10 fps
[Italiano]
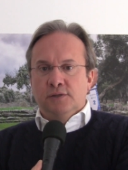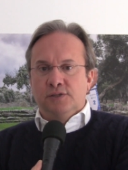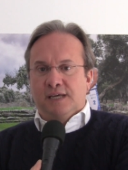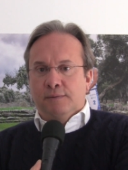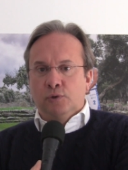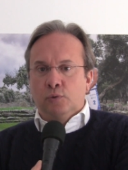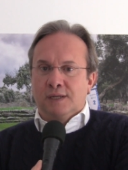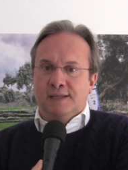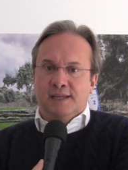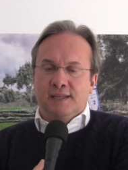cerchiamo di
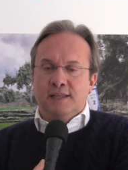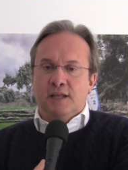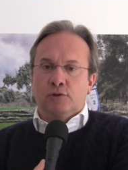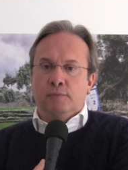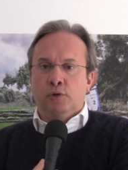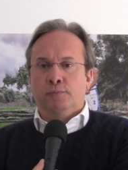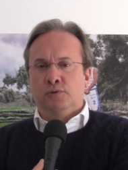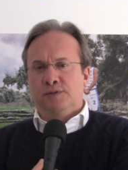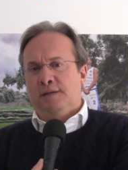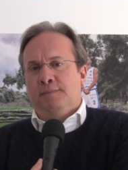guardare indietro il meno
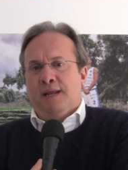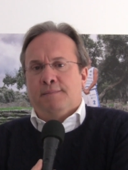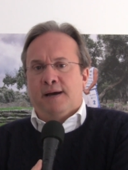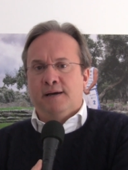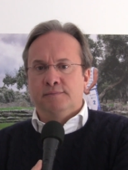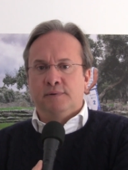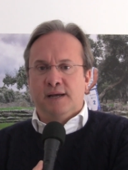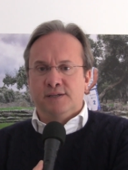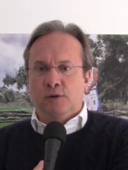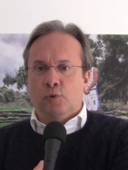possibile, ma
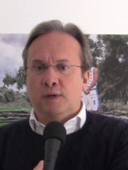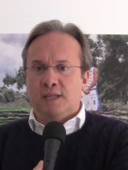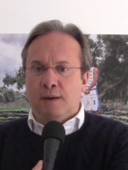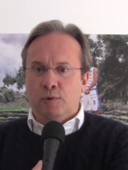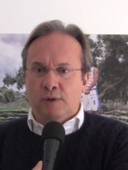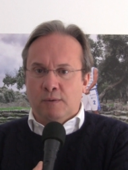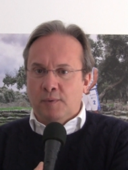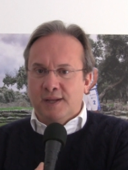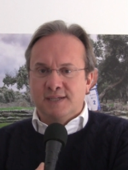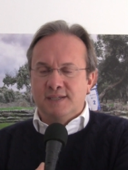se lo guardiamo lo guardiamo in
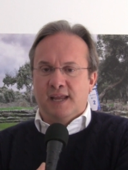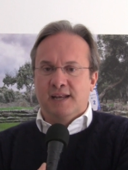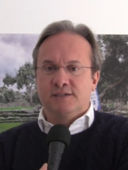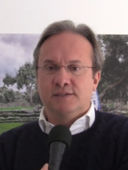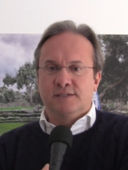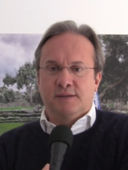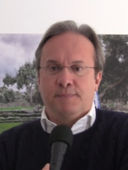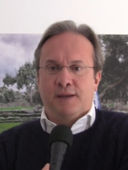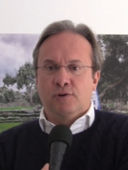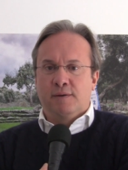maniera serena
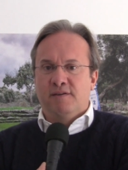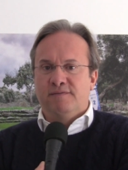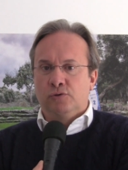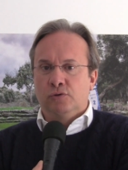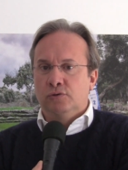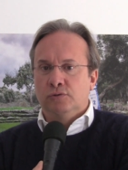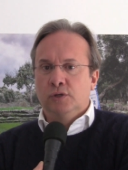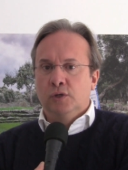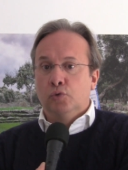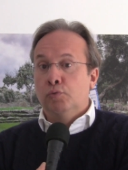sapendo che abbiamo fatto
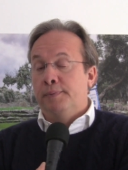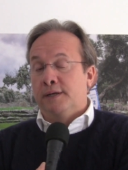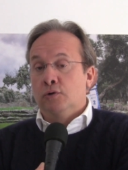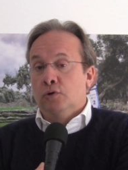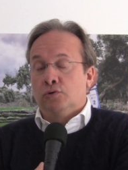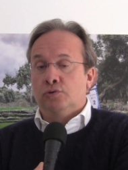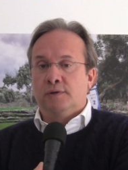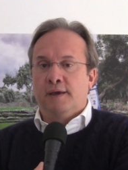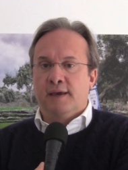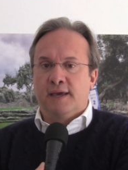un percorso,
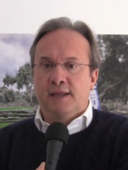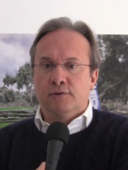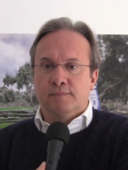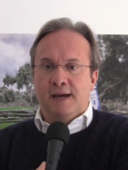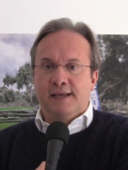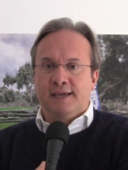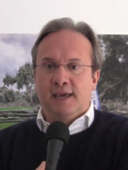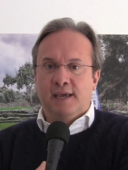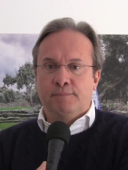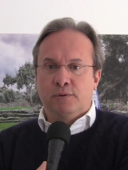che, che è normale
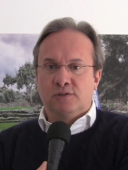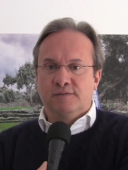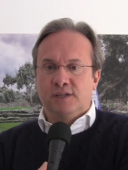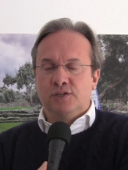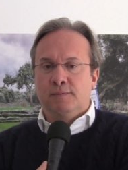che possa averci